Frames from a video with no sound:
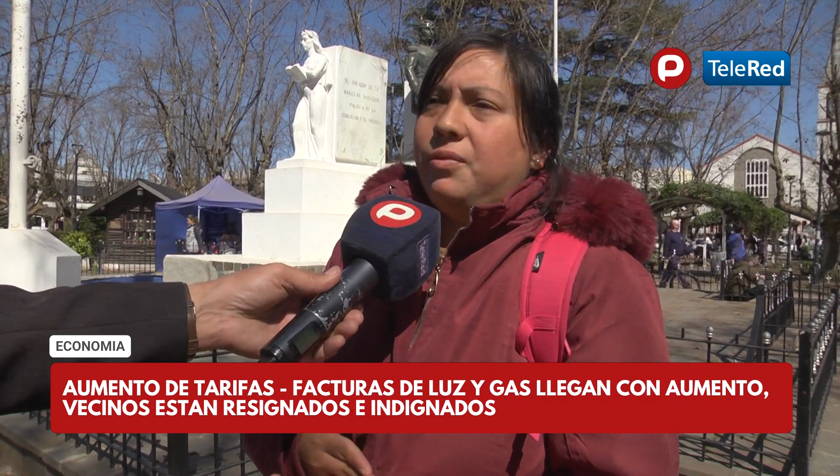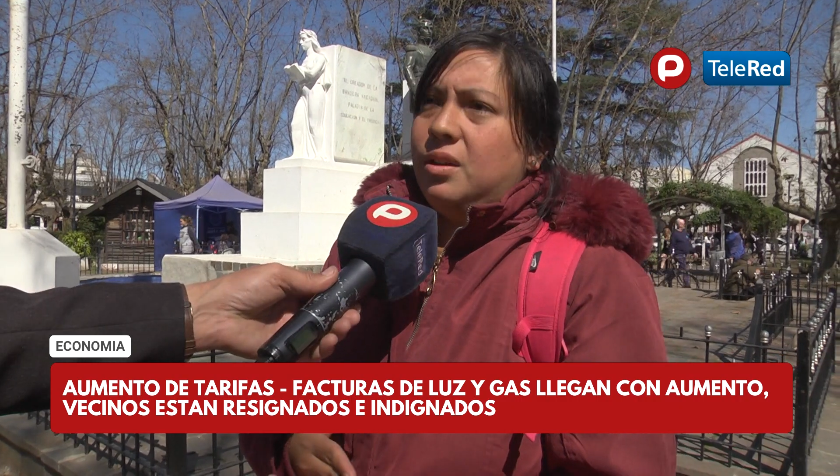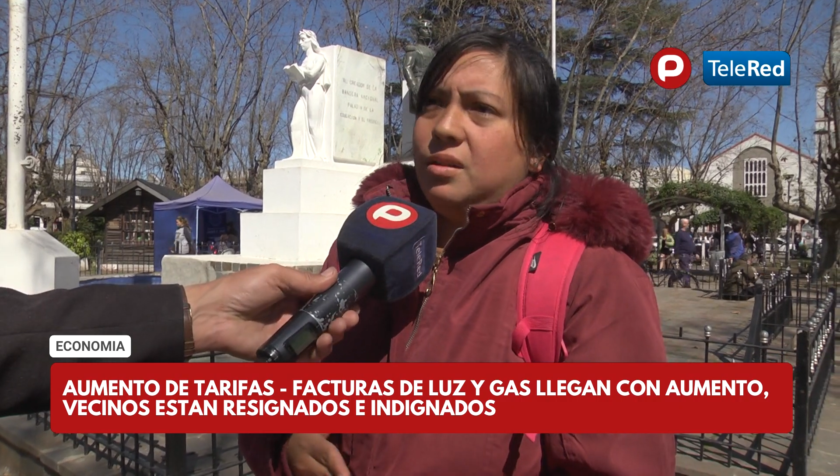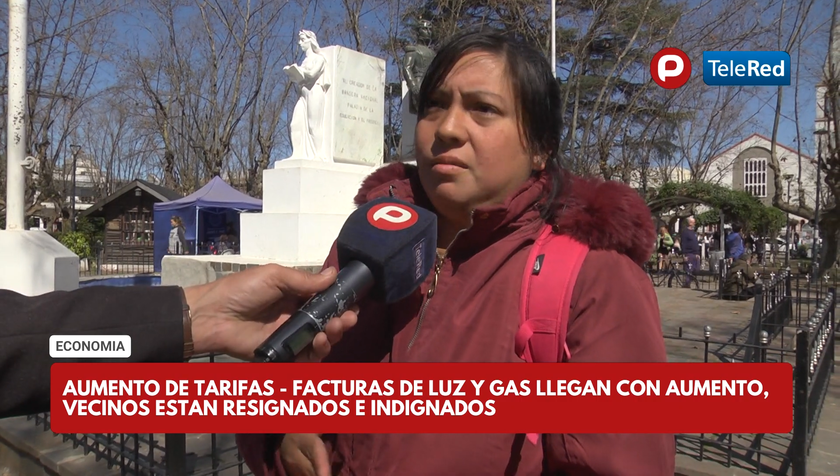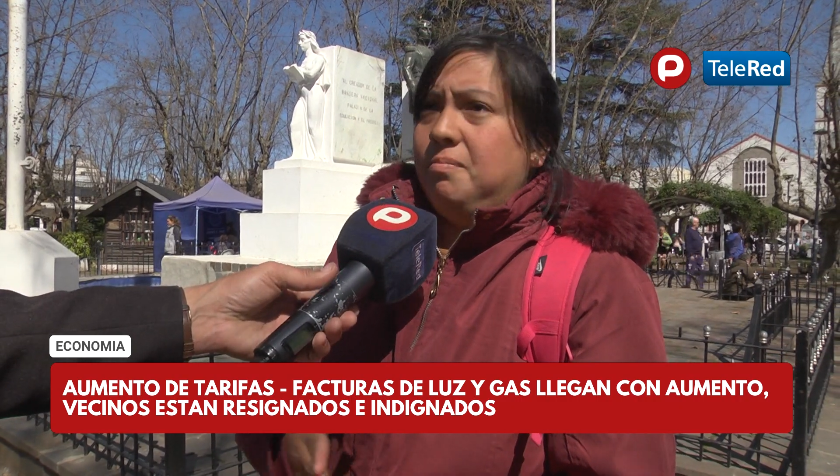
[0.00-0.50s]

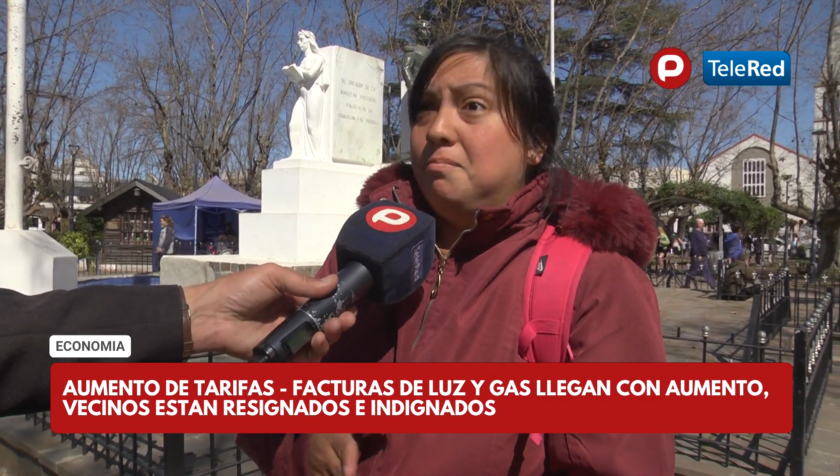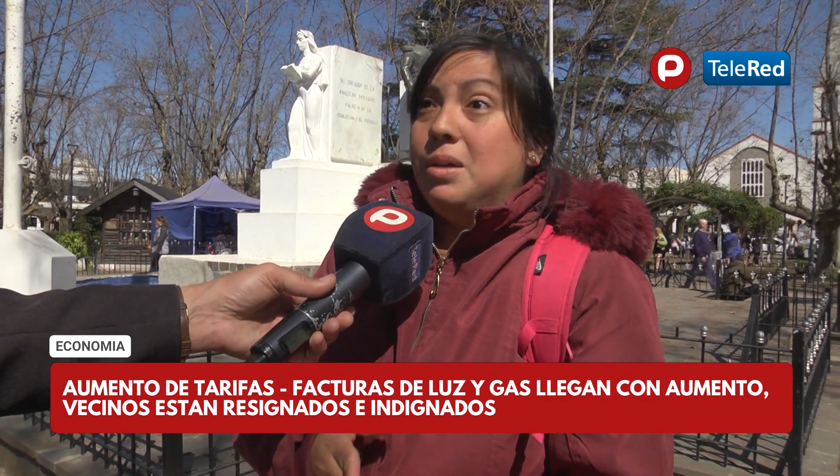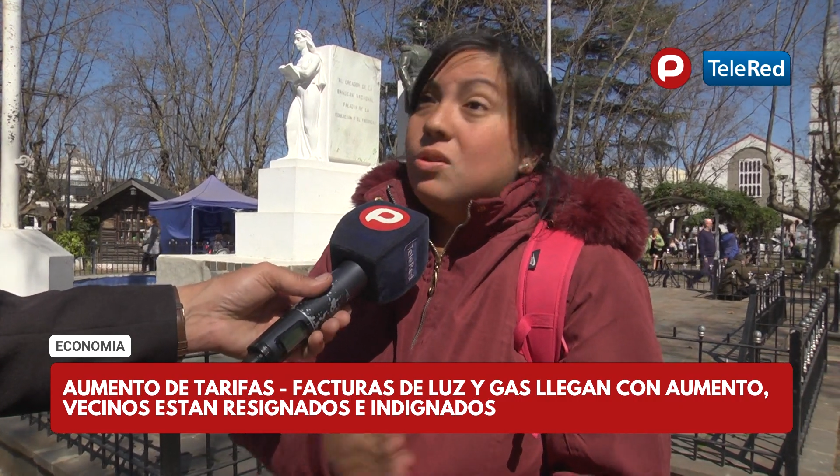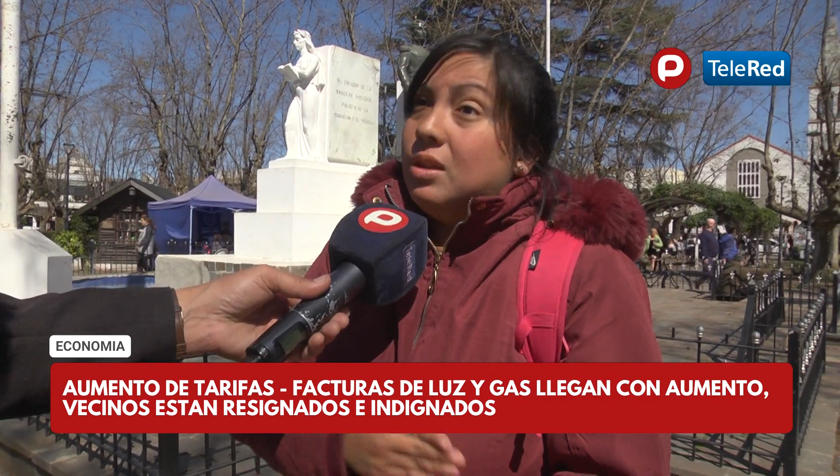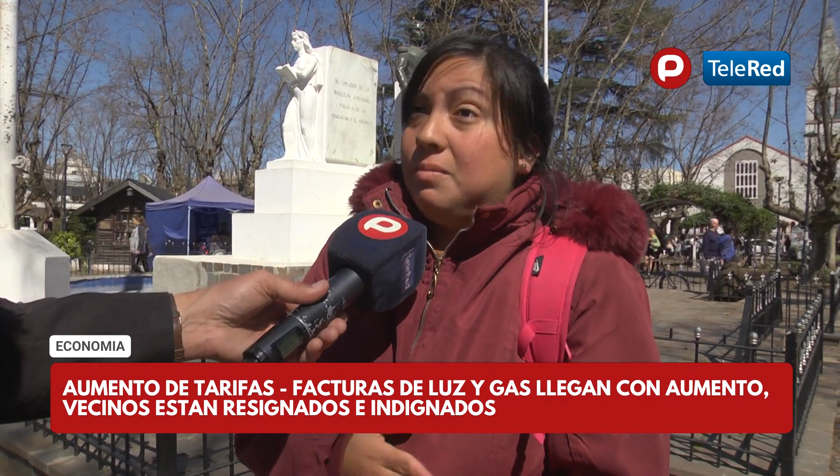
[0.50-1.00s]
fue
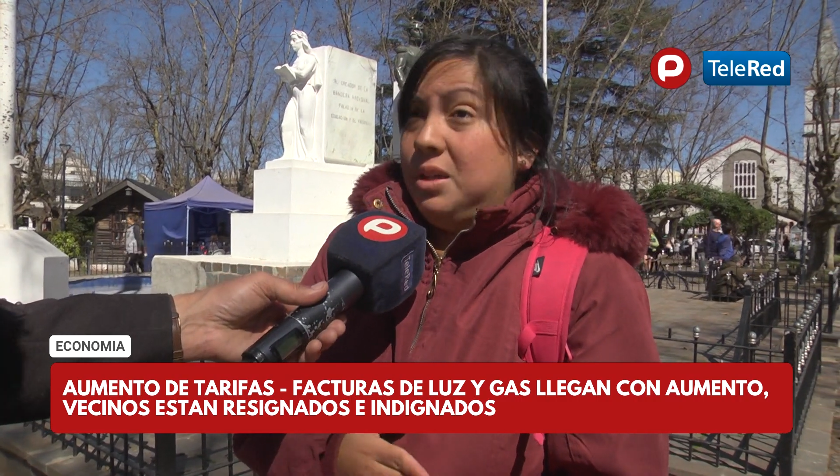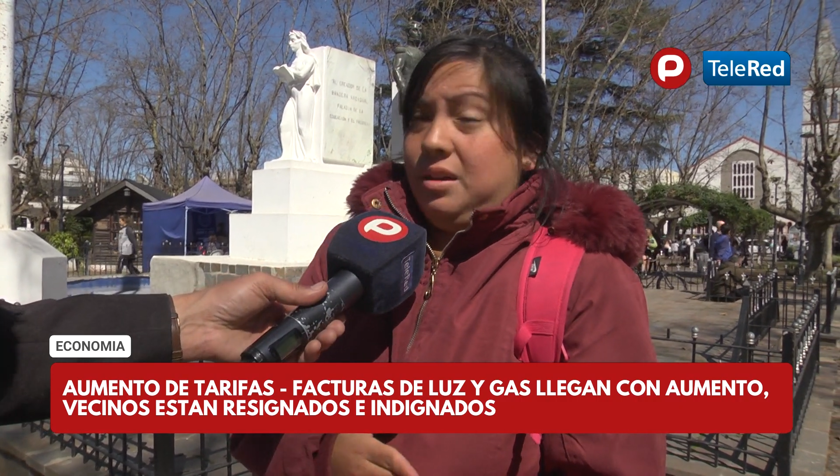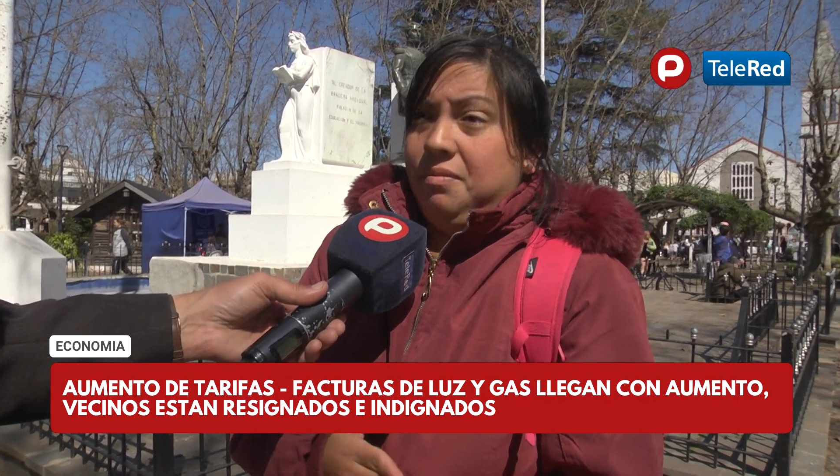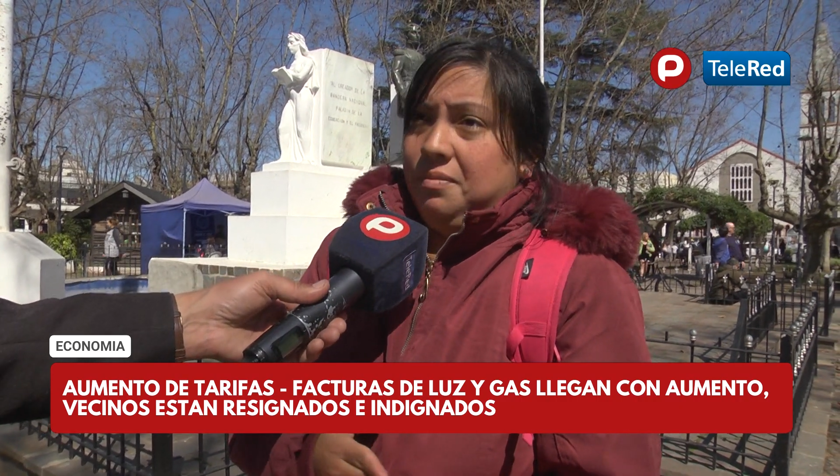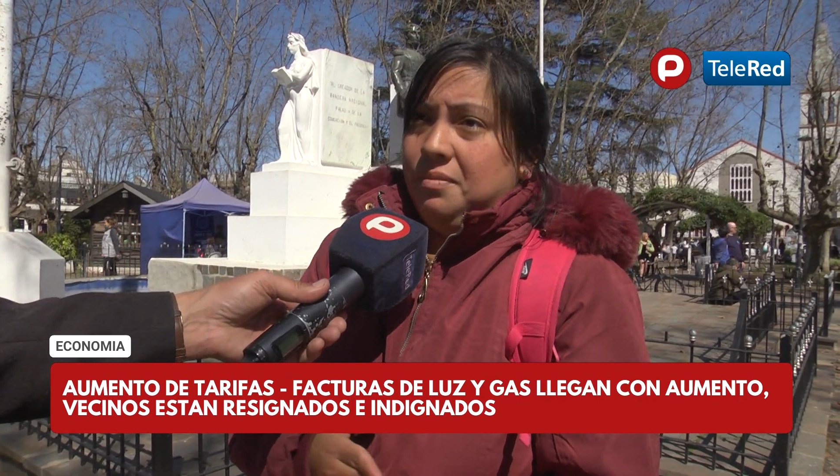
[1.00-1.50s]
menos de la mitad.